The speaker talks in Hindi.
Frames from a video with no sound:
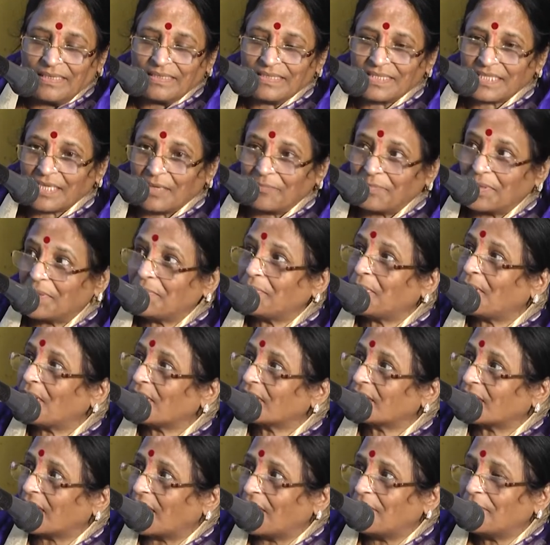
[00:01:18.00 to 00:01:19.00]
समय
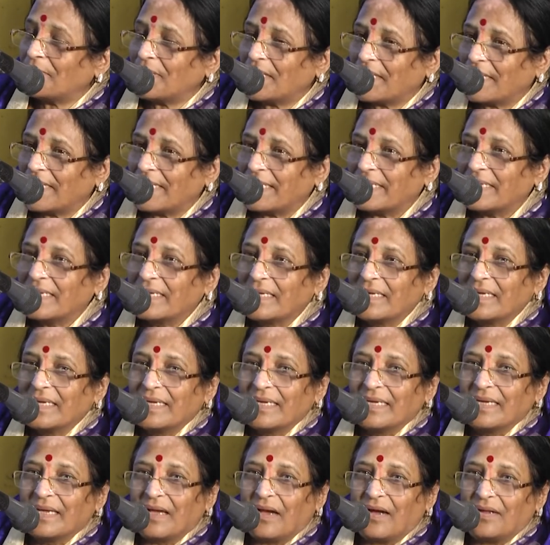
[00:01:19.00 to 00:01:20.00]
बहुत कम है
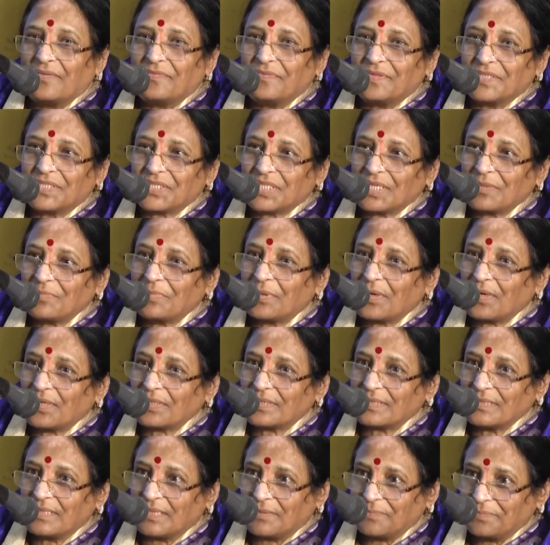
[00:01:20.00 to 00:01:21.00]
और विषय
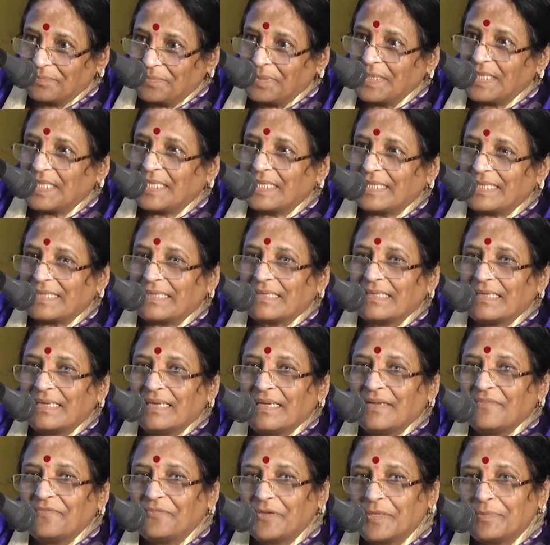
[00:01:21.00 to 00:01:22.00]
बहुत गंभीर
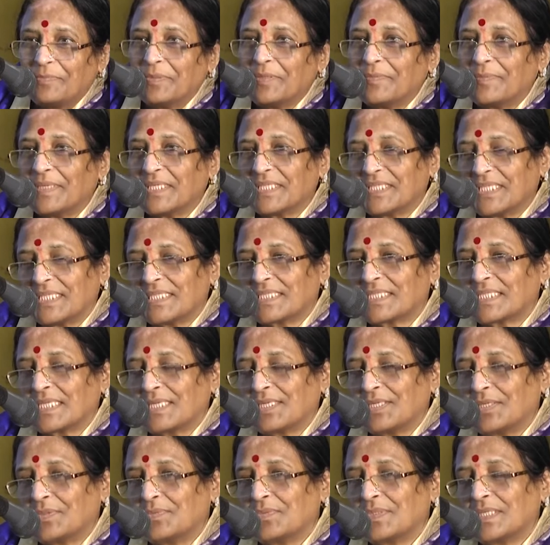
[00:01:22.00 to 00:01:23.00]
फिर भी मैं चेष्टा
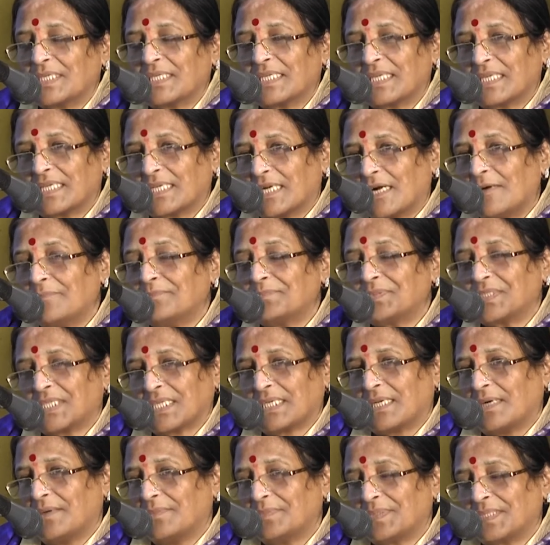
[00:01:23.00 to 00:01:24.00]
करूँगी कि कम से
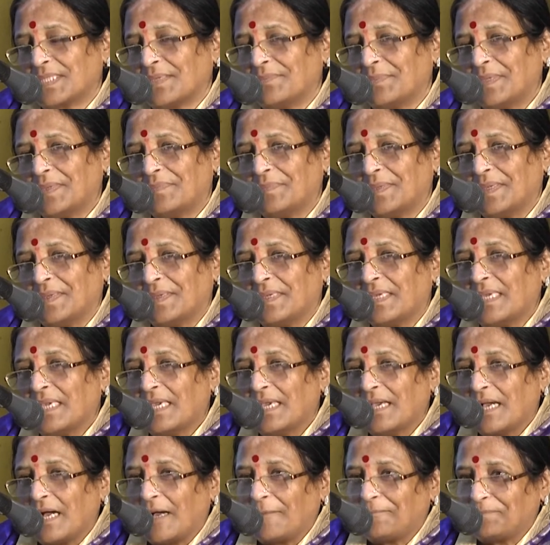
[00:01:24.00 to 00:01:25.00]
कम समय में
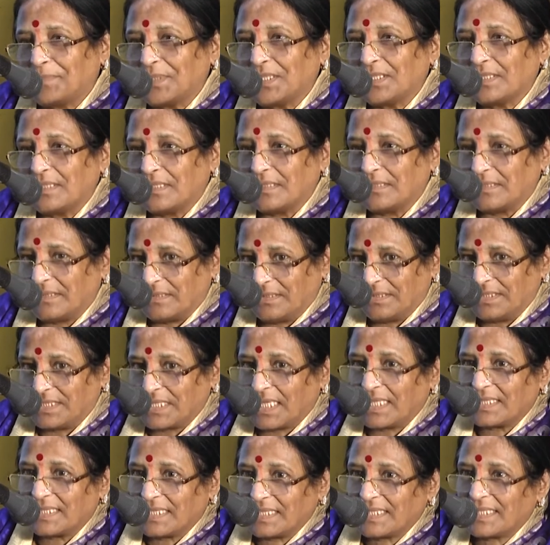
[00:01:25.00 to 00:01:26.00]
अपने
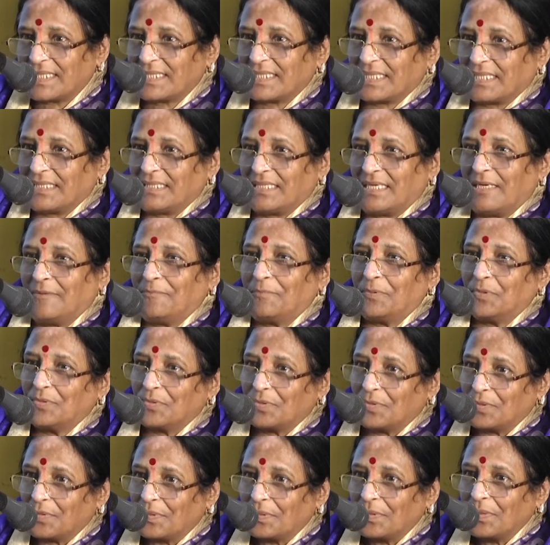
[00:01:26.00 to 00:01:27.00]
ज़्यादा से ज़्यादा आप लोग
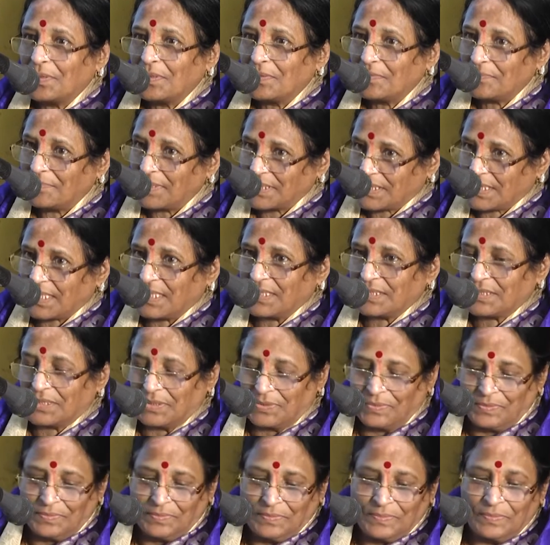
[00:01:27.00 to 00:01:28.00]
को बता
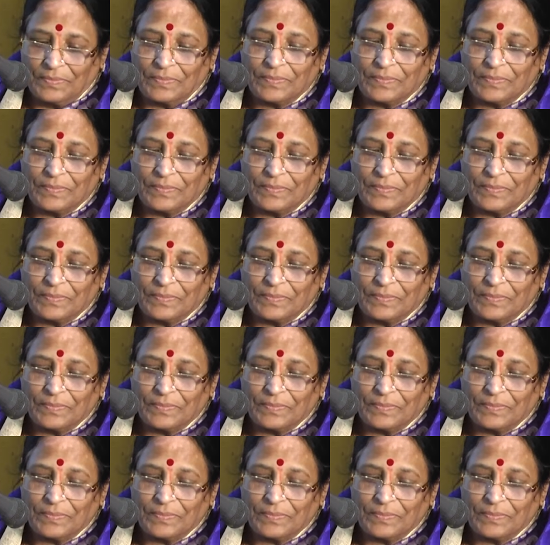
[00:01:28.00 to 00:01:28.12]
सकूँ